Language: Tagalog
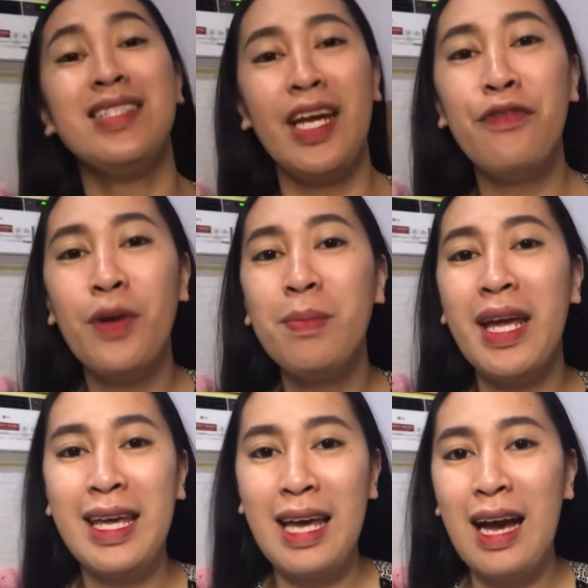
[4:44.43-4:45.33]
aside from
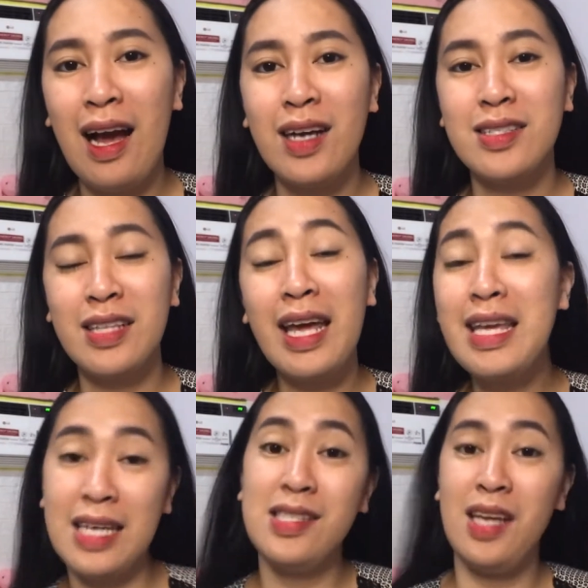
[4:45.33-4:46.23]
nahiyang, uh,
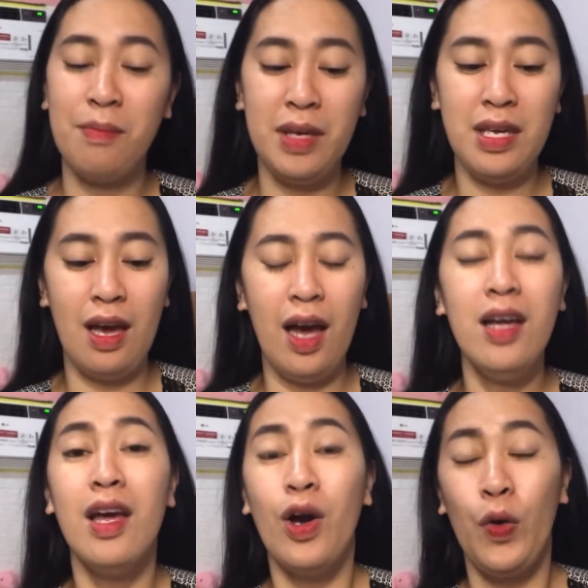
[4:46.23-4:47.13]
nahiyang si
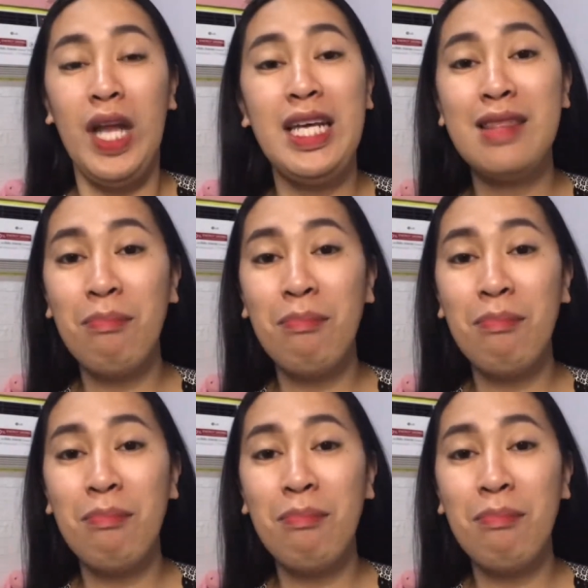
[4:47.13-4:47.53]
Amia, well, it